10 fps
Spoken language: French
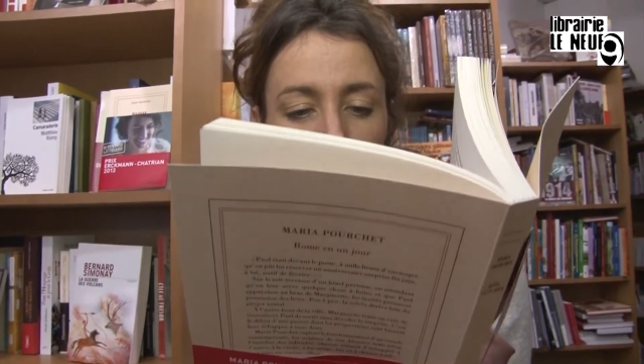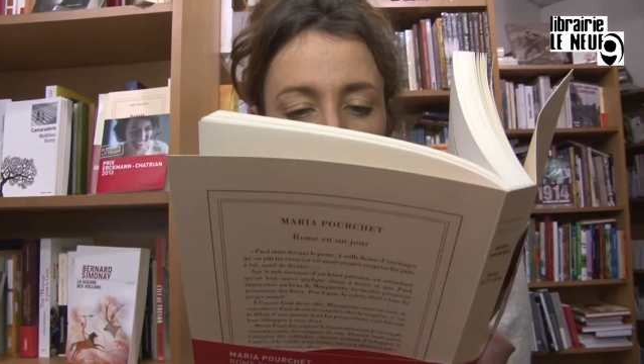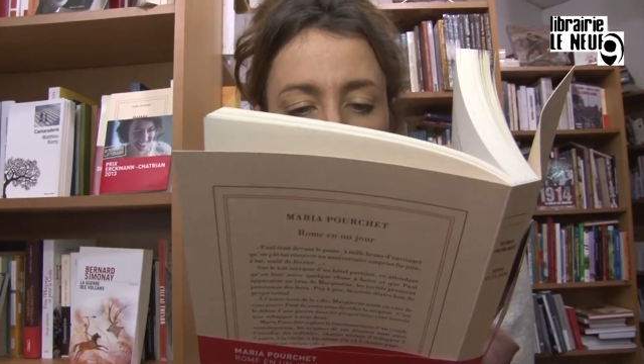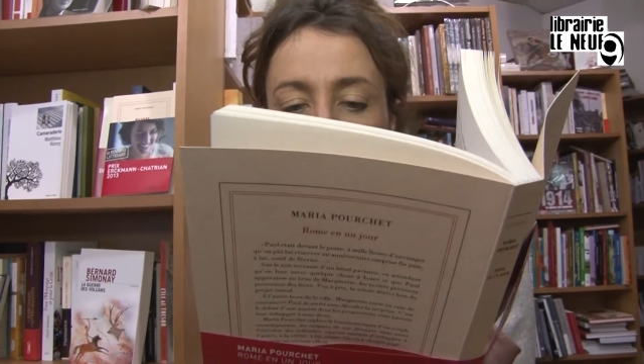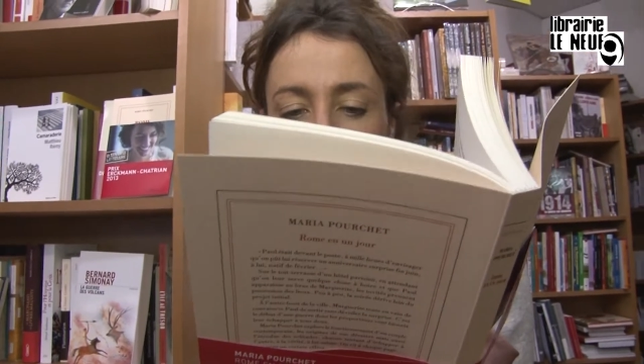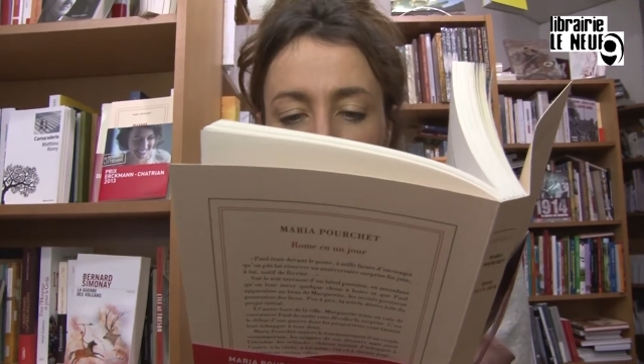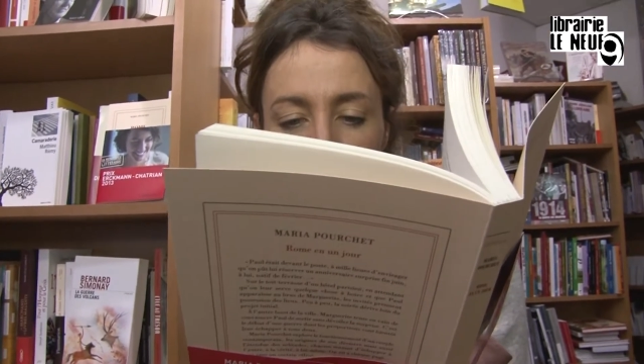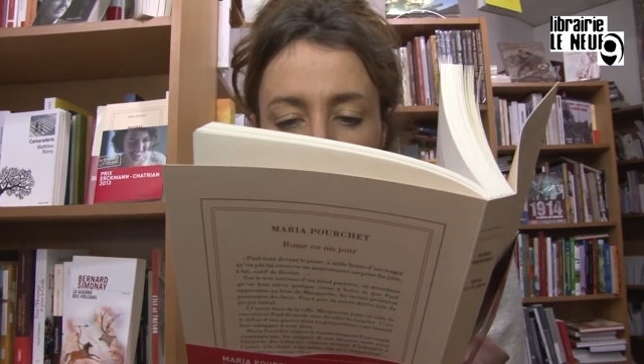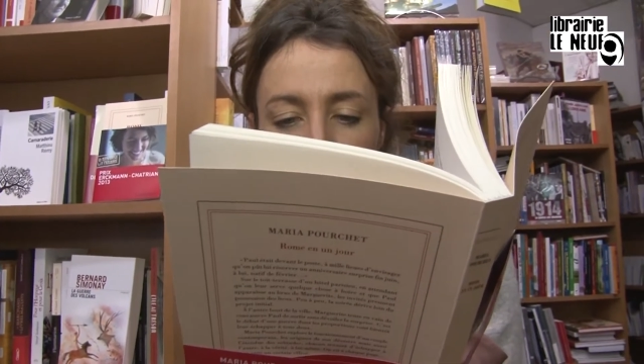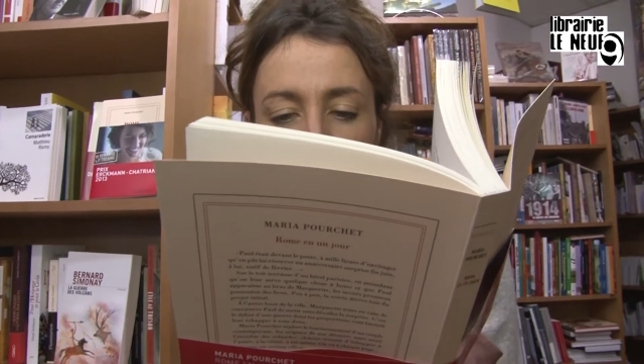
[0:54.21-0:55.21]
Depuis près de 20
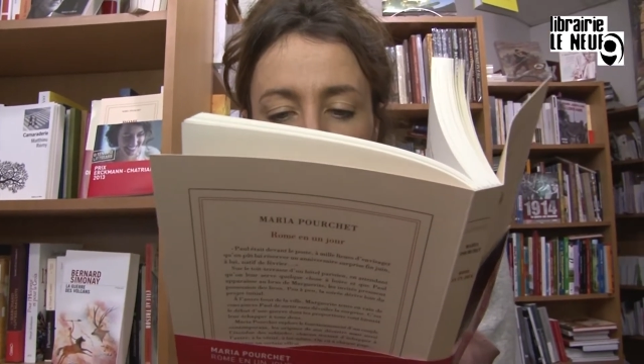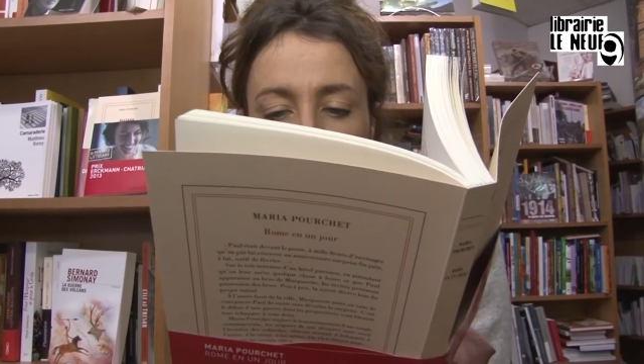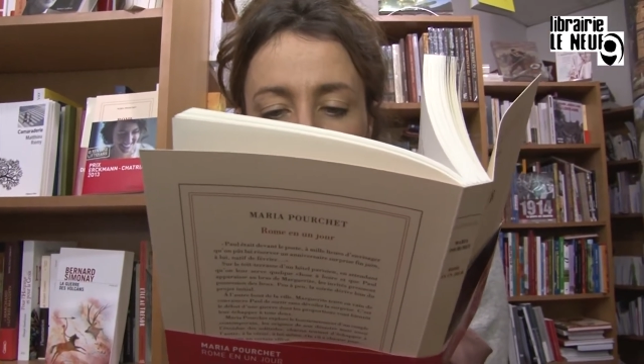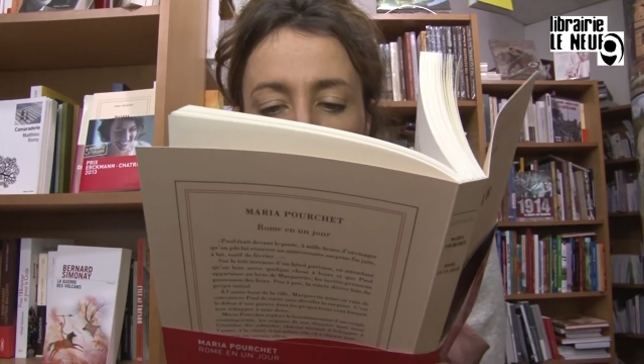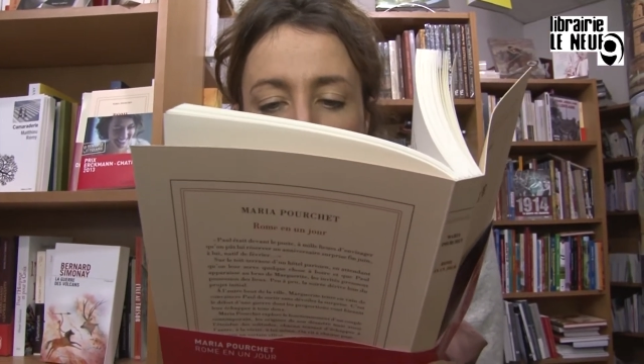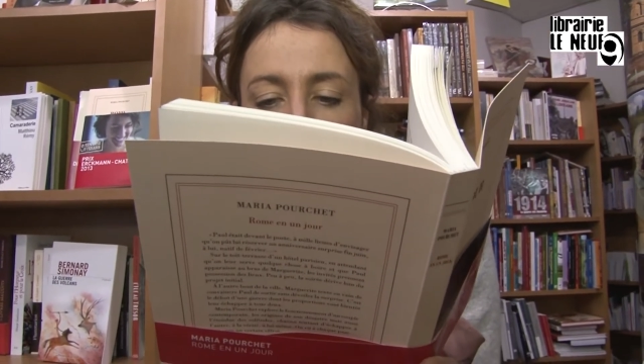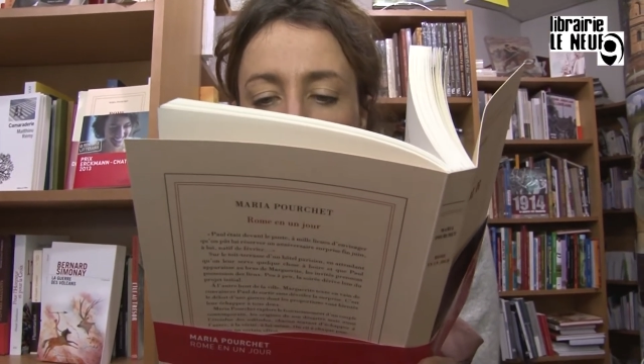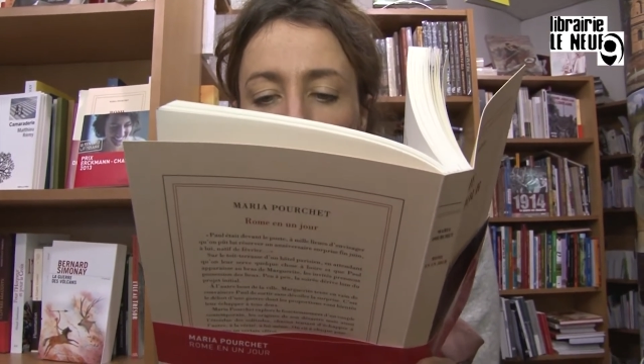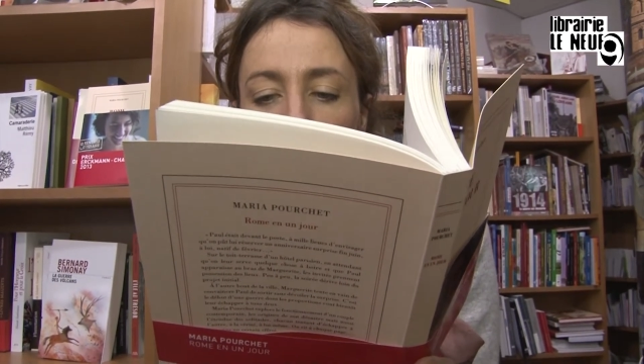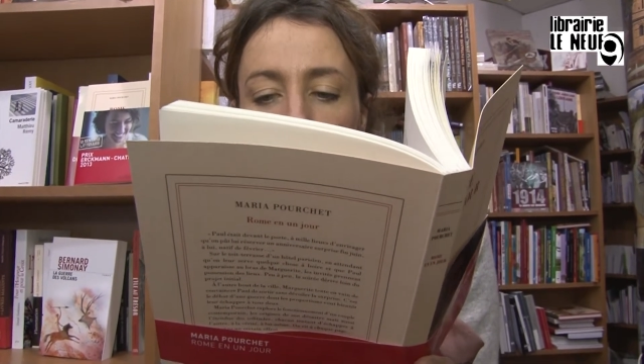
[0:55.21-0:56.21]
minutes,
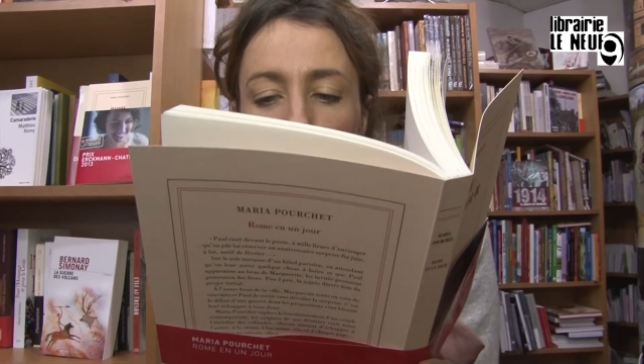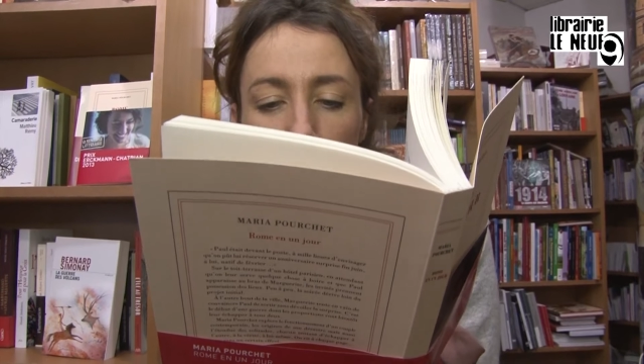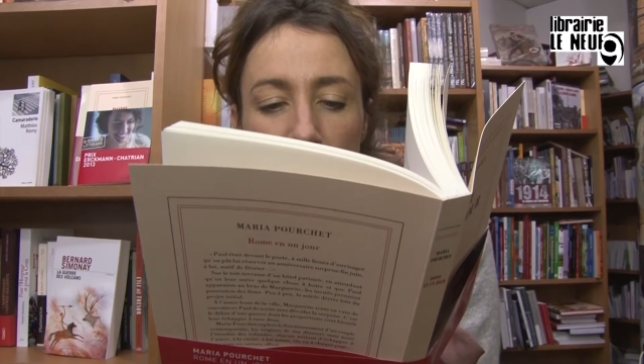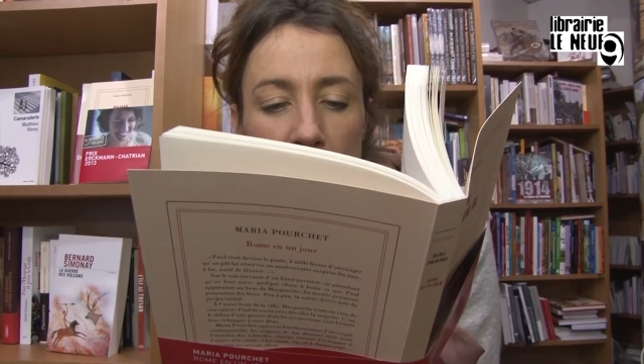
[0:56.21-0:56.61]
Super endormi